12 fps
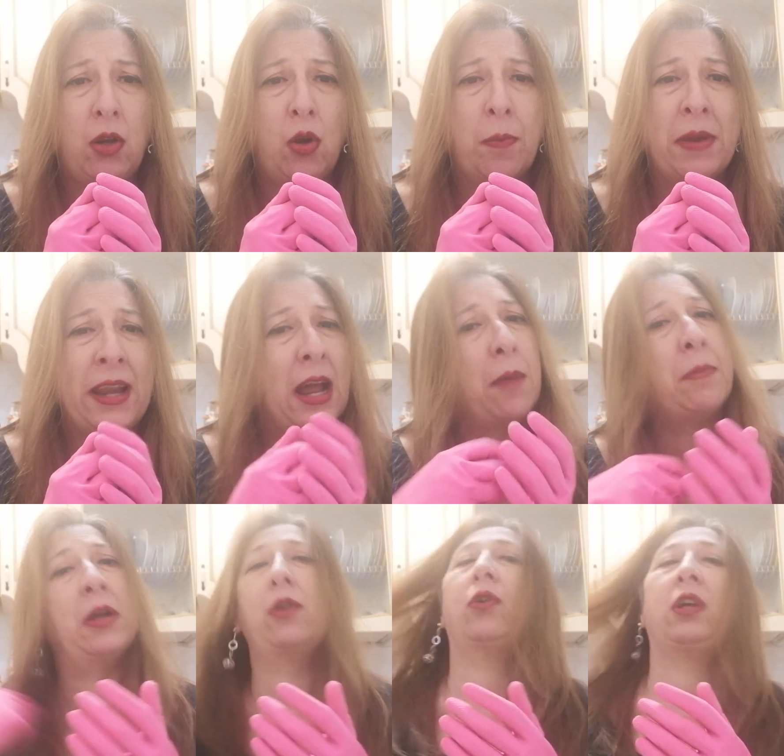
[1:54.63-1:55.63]
non me ne
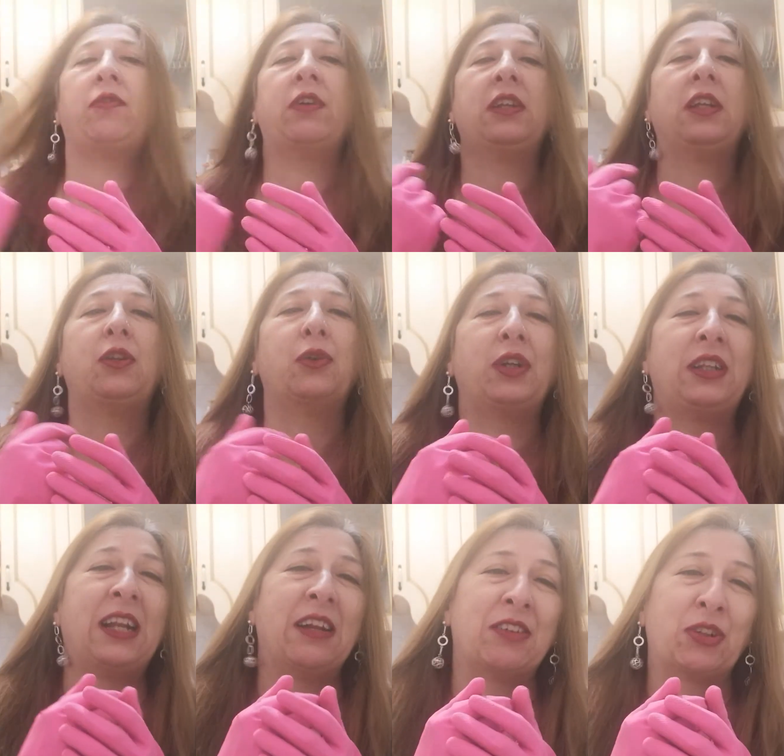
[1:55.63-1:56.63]
abbiano i venditori
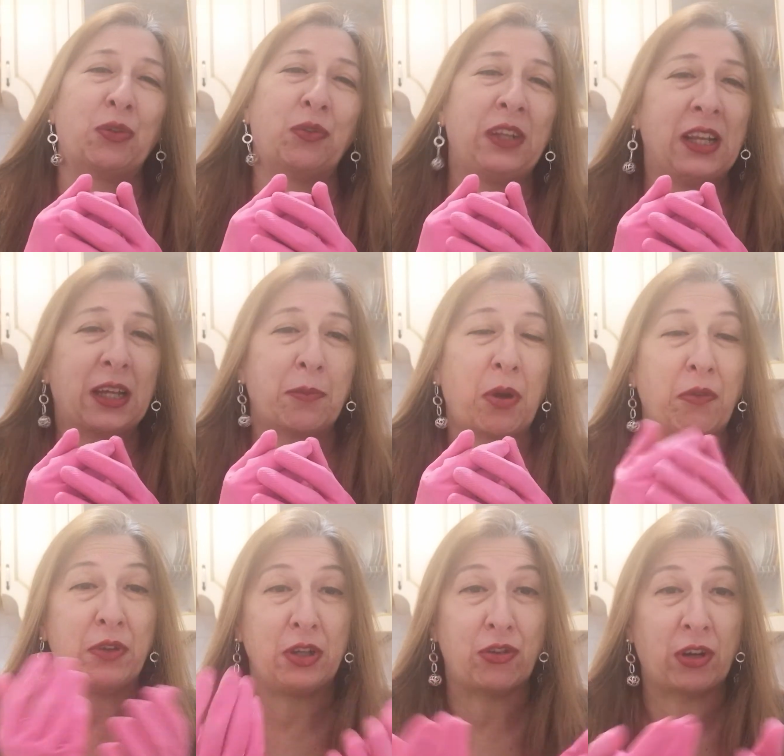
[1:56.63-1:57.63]
di lavastoviglie, che poi
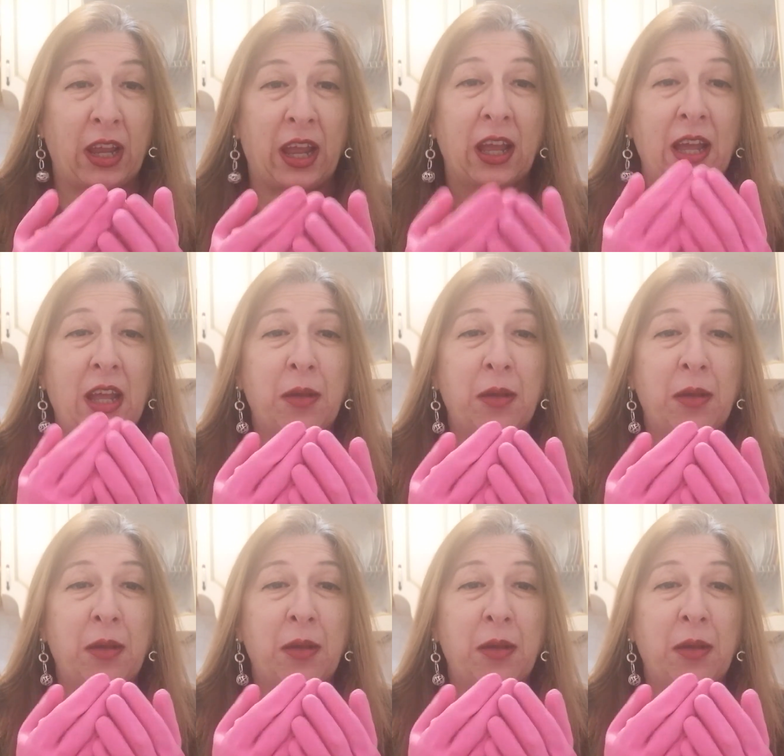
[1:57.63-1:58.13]
finisce che